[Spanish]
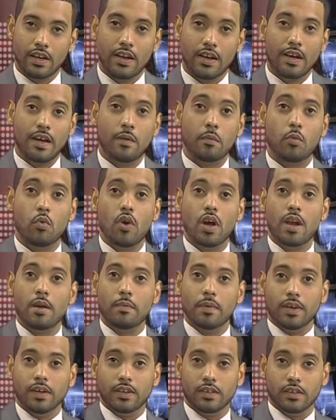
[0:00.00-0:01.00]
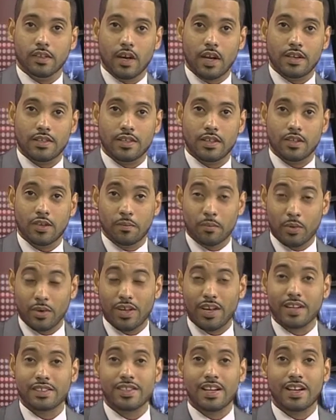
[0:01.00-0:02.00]
y vuelven al sitio,
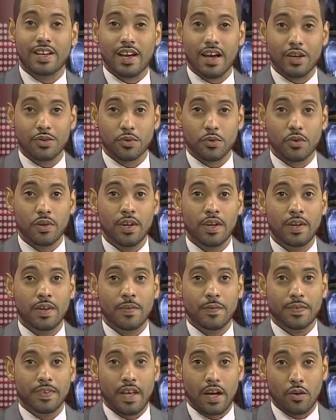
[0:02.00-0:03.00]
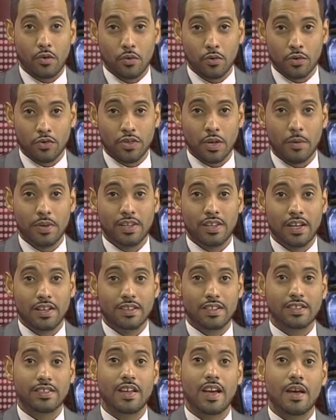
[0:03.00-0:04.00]
porque es el caso de algunos
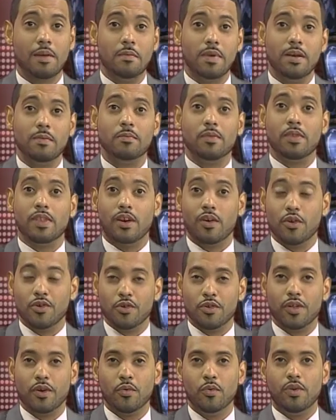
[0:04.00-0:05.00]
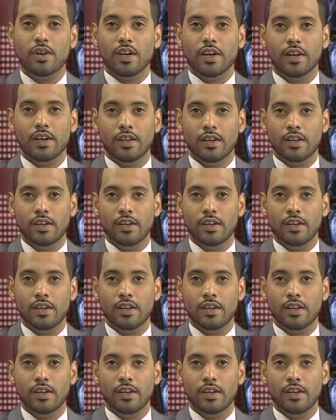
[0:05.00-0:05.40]
habitantes de ahí mismo, del hoyo de Julia.